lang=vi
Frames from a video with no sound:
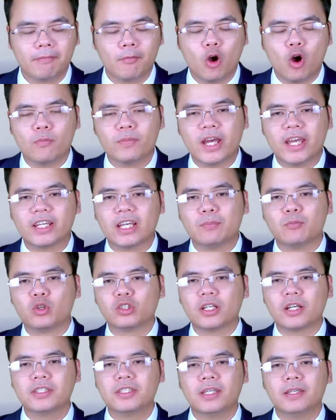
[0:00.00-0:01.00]
Hôm nay ngày
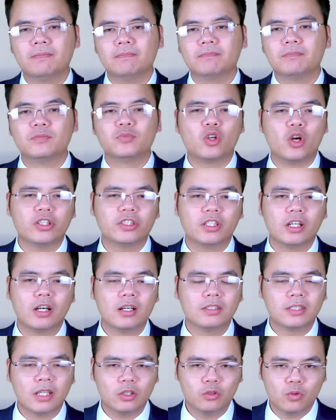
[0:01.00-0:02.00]
một tháng chín,
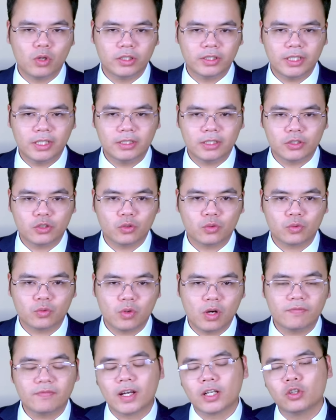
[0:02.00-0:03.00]
Reuters dẫn nguồn tin từ Trung
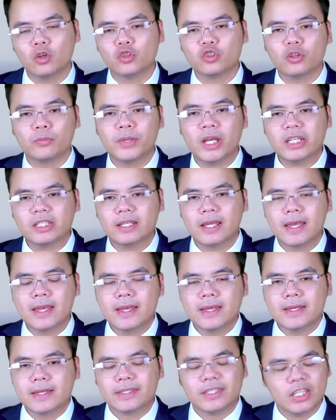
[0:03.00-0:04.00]
Quốc và Ấn Độ cho biết
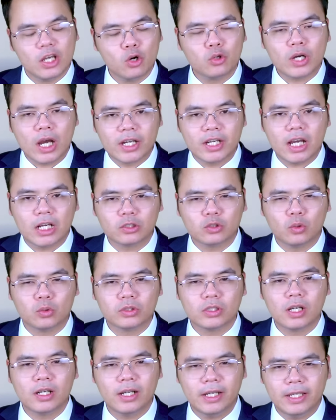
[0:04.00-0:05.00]
nhiều khả năng Thủ
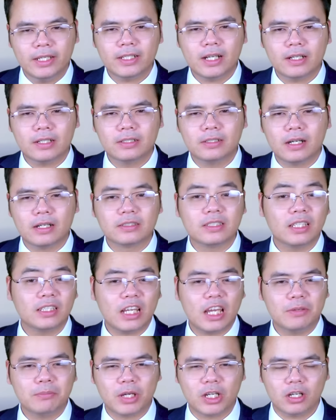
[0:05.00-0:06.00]
tướng Lý Khắc Cường sẽ
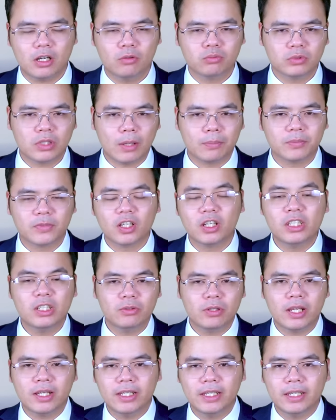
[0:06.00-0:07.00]
thay mặt ông Tập tới New
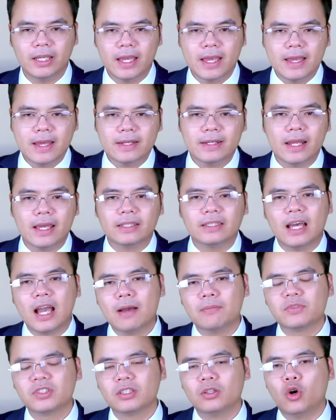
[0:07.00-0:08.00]
Delhi để
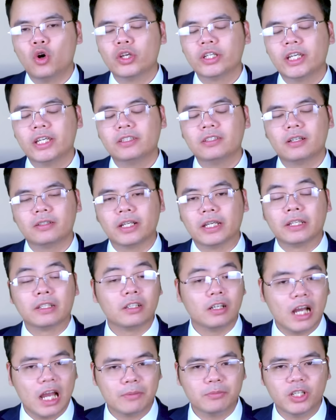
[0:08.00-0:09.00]
tham dự hội nghị thượng đỉnh G
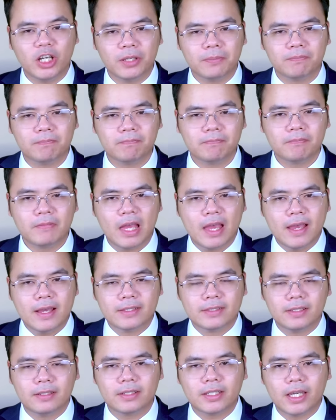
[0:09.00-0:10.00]
hai mươi.
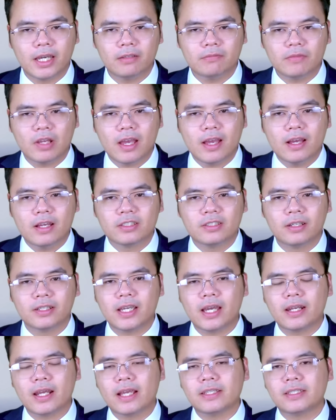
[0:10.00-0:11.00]
Dự kiến, sự
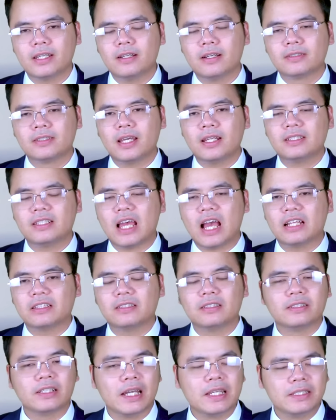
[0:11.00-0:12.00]
kiện này sẽ được diễn ra
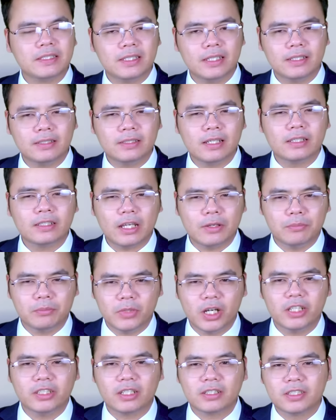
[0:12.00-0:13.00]
từ ngày chín đến ngày
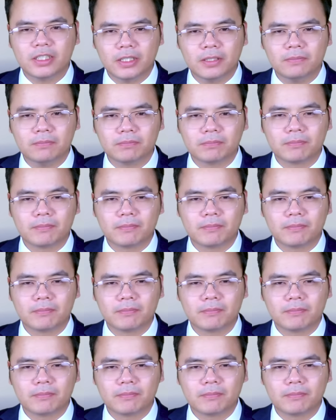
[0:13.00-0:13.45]
mười tháng chín.